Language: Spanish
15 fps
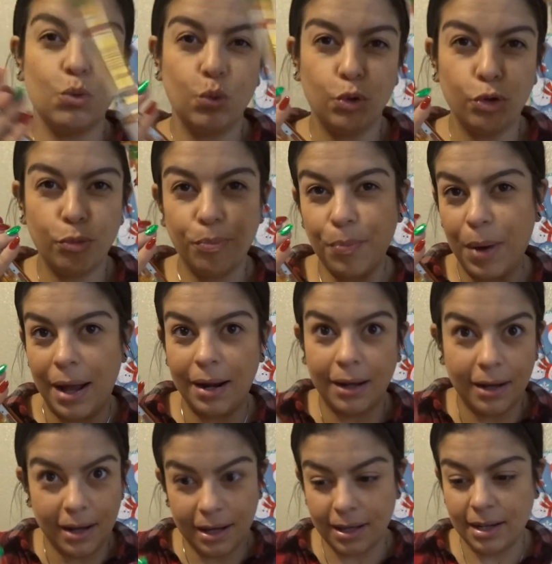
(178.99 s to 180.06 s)
uno para
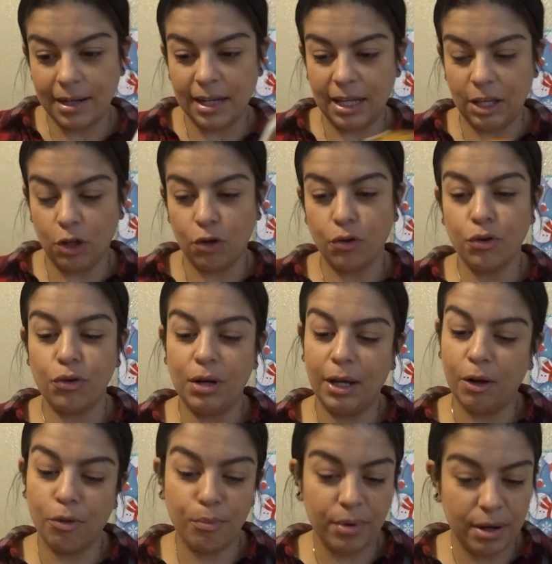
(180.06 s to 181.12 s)
cada niño. No le
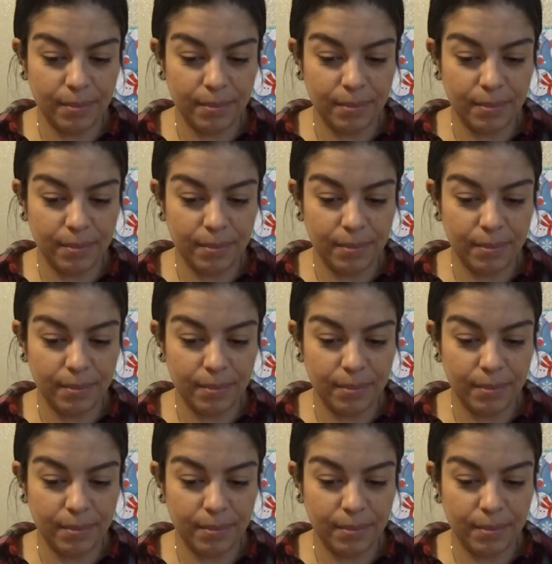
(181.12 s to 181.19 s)
compré a